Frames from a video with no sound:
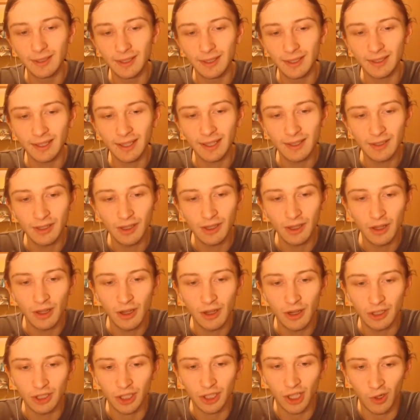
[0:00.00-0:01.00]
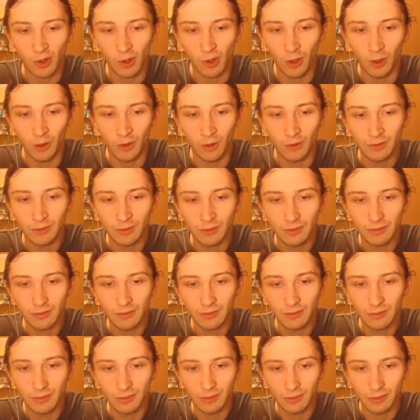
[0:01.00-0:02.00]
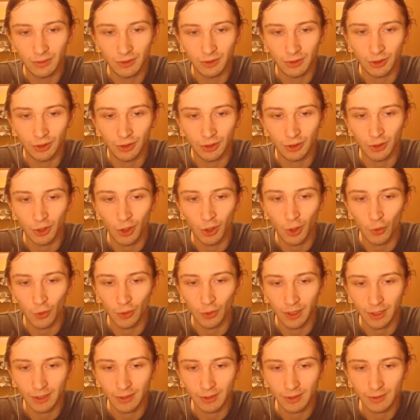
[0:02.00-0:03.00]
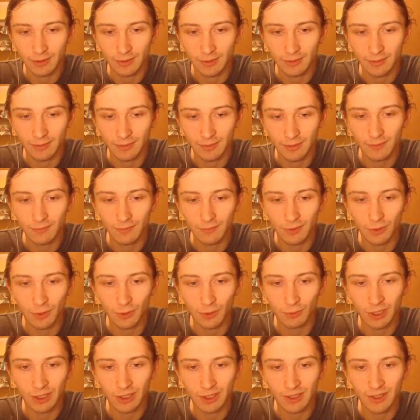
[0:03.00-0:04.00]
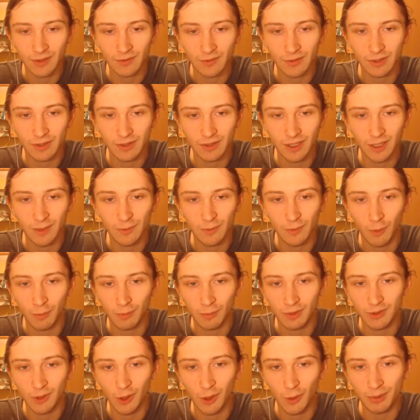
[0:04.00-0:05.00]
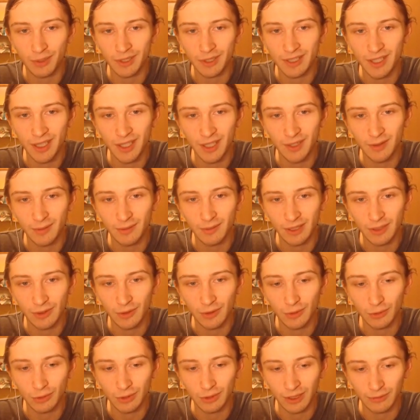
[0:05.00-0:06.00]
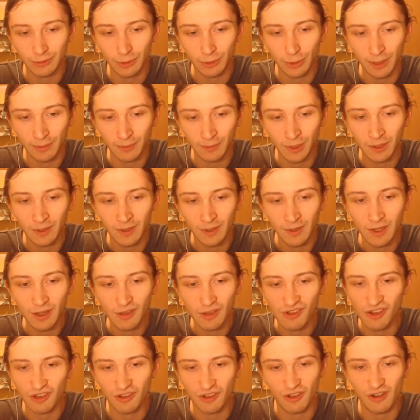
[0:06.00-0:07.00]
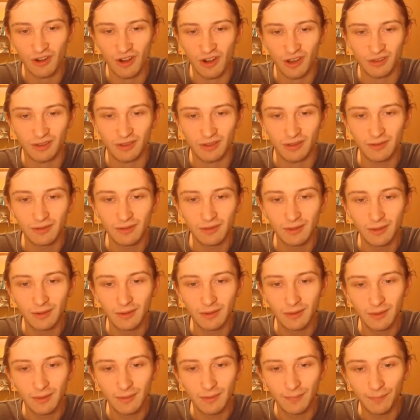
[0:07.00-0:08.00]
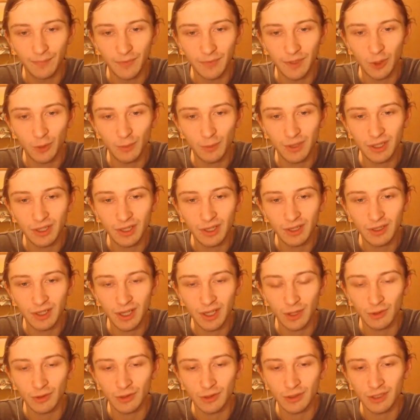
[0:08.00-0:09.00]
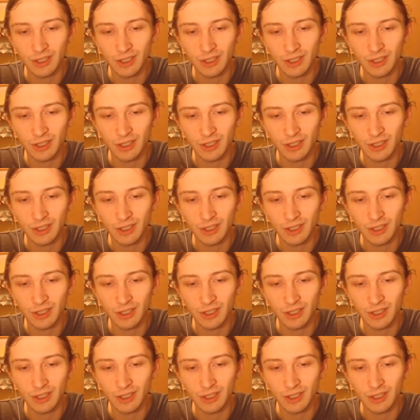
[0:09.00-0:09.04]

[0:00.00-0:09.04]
A ten? Czego? Żołnierz. Czemu żołnierze zawsze są takimi opryskliwymi putafonami? Nie teraz! Nie robicie niczego,